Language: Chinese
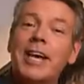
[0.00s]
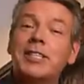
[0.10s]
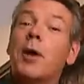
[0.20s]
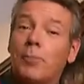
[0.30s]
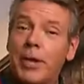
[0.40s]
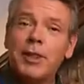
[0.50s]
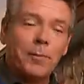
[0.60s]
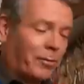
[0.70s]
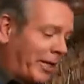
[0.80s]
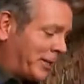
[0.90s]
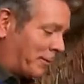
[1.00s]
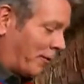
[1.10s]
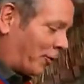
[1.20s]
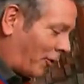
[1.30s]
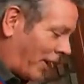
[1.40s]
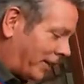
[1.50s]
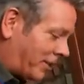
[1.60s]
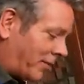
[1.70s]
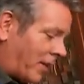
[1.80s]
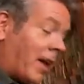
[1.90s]
灯具的位置，基于安全
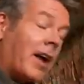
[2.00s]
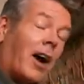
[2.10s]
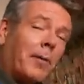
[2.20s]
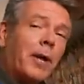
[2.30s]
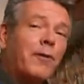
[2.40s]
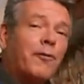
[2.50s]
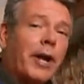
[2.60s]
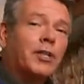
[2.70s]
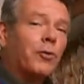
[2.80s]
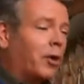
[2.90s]
和热度的原因，